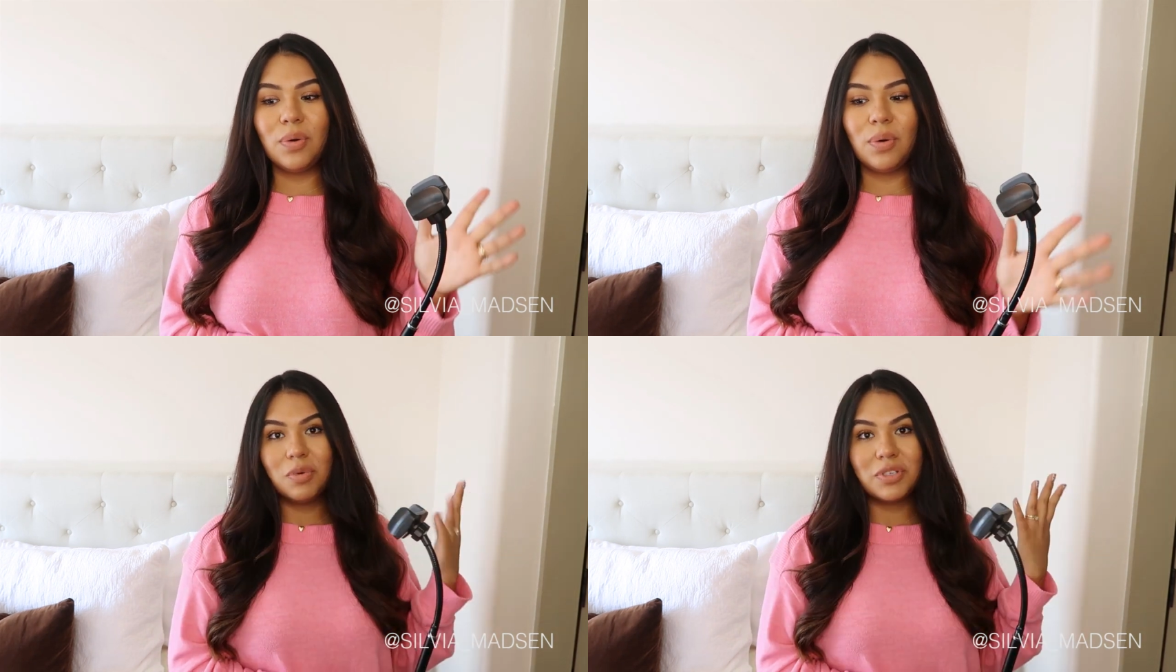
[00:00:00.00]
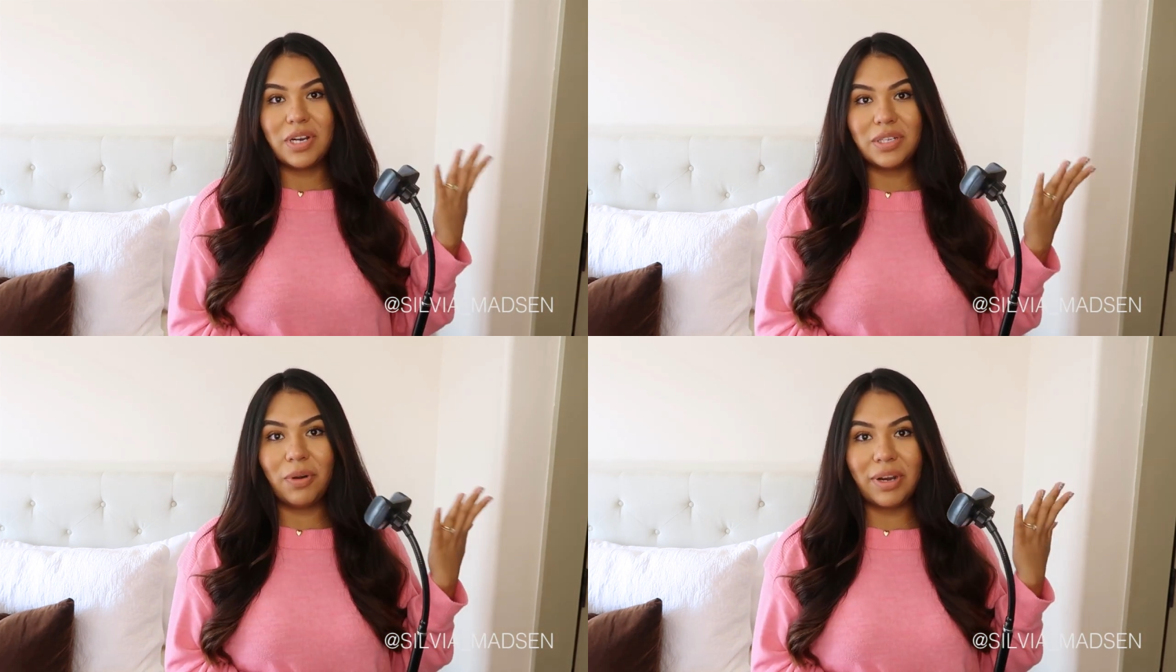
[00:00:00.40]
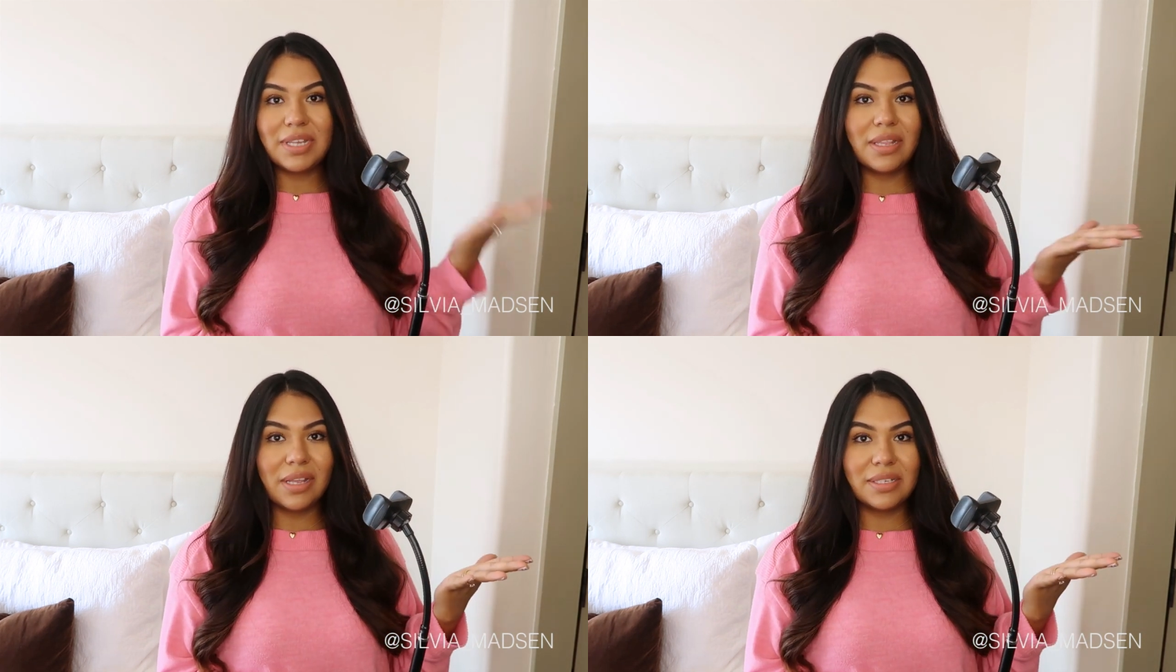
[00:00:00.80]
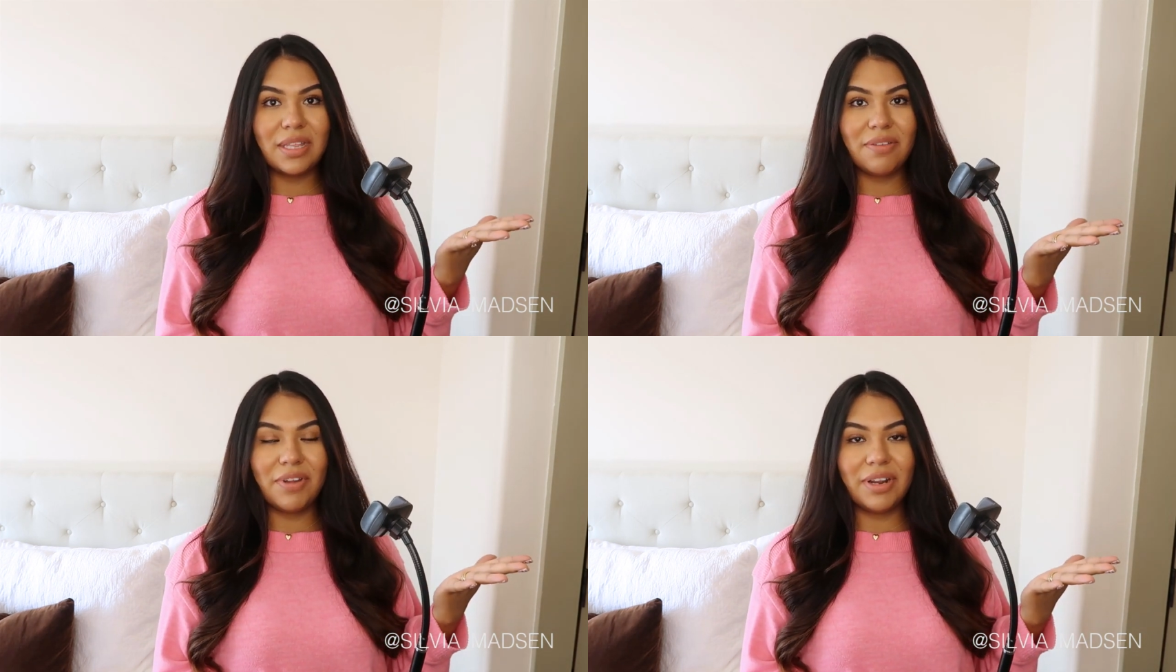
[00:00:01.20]
o mostrando recetas
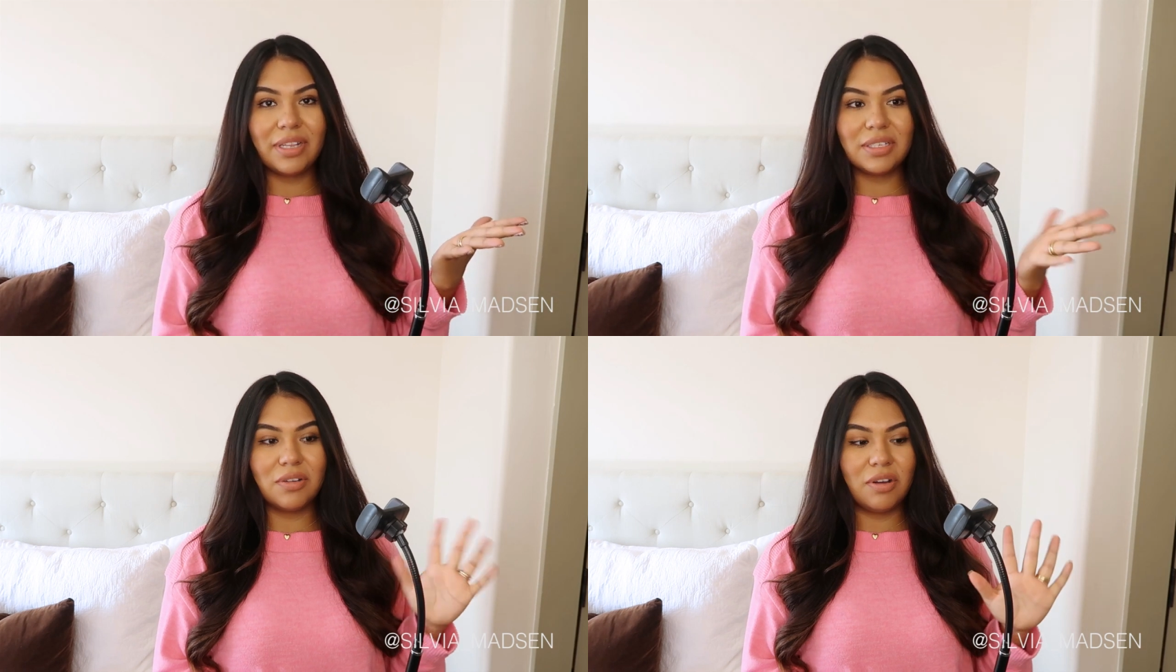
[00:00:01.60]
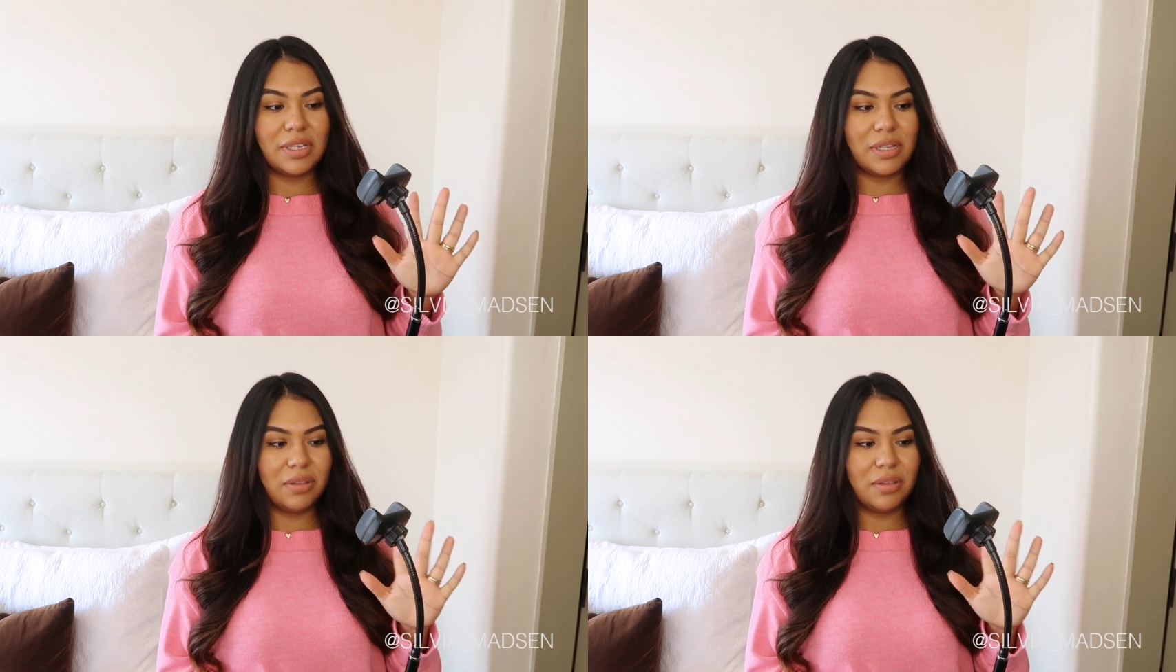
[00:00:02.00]
de diferentes cosas